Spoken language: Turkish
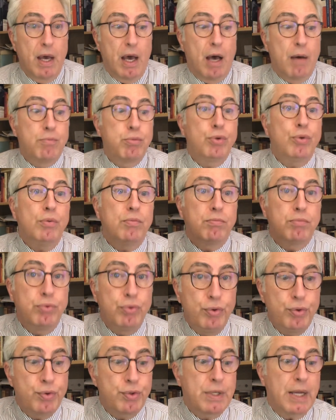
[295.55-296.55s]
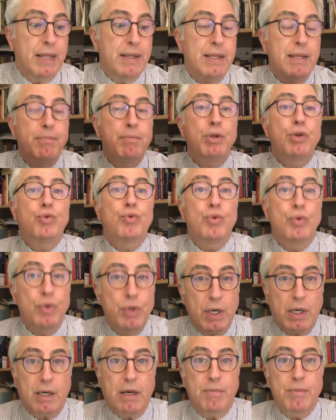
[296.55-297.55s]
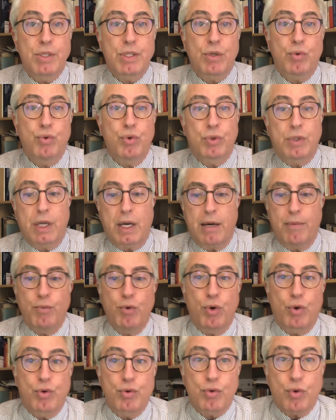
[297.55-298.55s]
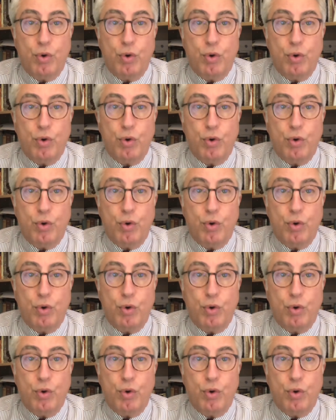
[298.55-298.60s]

E, bu, bu yüzden de bir türlü yakamızı kurtaramıyoruz.